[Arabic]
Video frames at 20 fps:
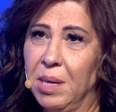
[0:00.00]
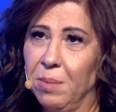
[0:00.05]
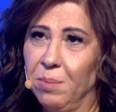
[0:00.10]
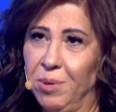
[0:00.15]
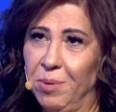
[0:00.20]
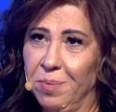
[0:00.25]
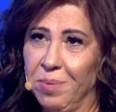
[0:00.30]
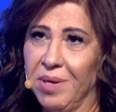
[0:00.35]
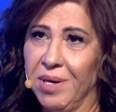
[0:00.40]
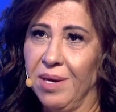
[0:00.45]

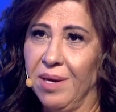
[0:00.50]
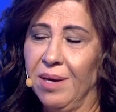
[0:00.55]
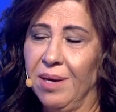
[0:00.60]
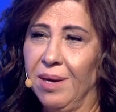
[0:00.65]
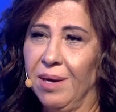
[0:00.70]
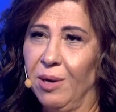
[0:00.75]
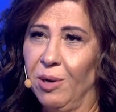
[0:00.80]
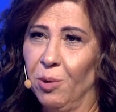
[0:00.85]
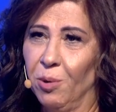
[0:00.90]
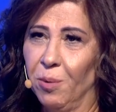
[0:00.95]

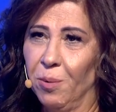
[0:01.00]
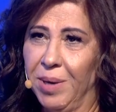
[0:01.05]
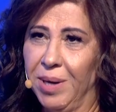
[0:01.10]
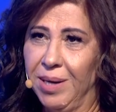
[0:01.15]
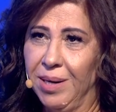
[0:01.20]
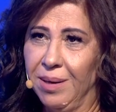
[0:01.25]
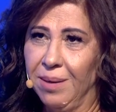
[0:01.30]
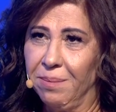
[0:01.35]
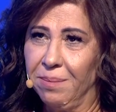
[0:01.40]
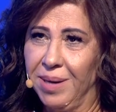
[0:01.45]
ببكي انه
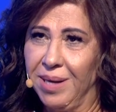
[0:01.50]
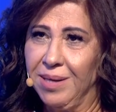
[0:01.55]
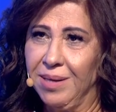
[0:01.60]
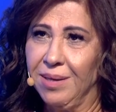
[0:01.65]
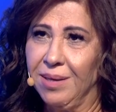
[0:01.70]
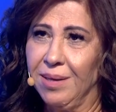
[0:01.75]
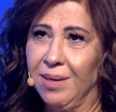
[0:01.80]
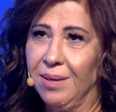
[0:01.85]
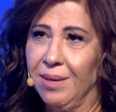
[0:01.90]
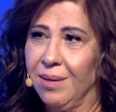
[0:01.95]
وين
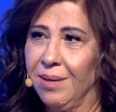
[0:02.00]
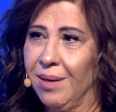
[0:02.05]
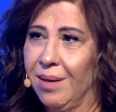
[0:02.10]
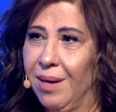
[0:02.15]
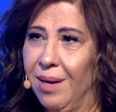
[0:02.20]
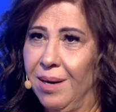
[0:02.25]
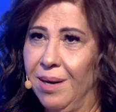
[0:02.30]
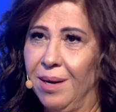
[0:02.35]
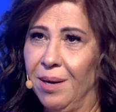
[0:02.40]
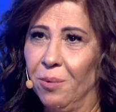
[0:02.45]
بيي
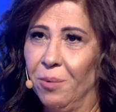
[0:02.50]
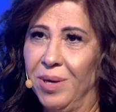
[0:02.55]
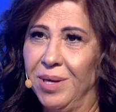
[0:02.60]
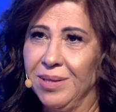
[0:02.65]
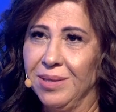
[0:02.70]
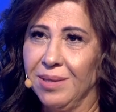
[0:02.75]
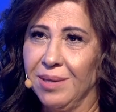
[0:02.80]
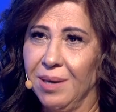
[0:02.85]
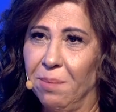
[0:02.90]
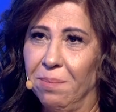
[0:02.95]
خلق
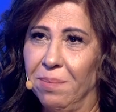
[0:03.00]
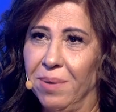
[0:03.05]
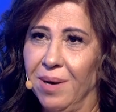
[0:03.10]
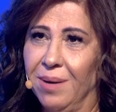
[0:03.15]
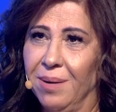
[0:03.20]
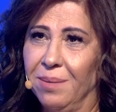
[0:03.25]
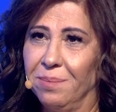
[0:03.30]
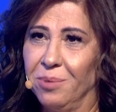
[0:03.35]
وين تربى